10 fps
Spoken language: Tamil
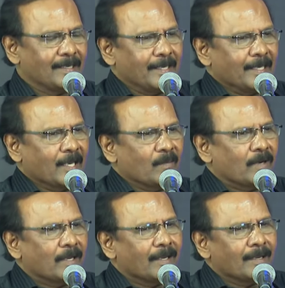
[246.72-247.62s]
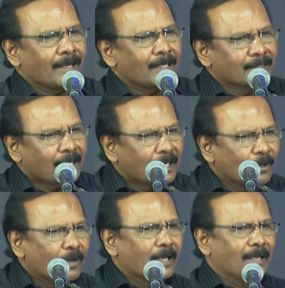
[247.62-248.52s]
நீங்கள் நம்மளையே
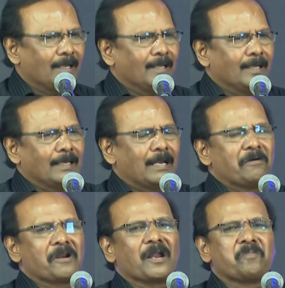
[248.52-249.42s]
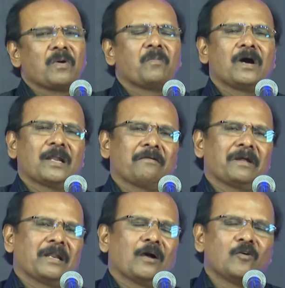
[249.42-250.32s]
தாழ்வா நான் ஒரு
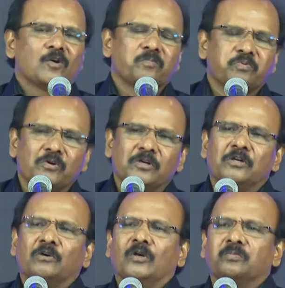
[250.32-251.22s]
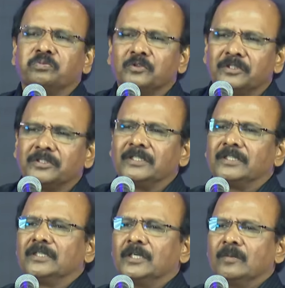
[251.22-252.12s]
அற்பமானவன் நான் ஒரு புழு ஒரு பூச்சி
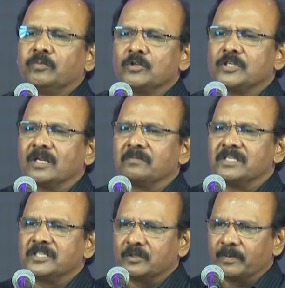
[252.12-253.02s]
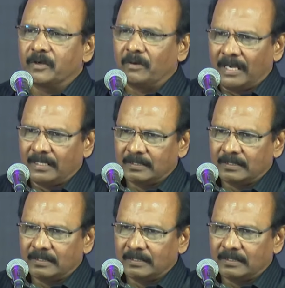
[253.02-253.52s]
பூச்சினா மிதிச்சிட்டு போயிடுவான்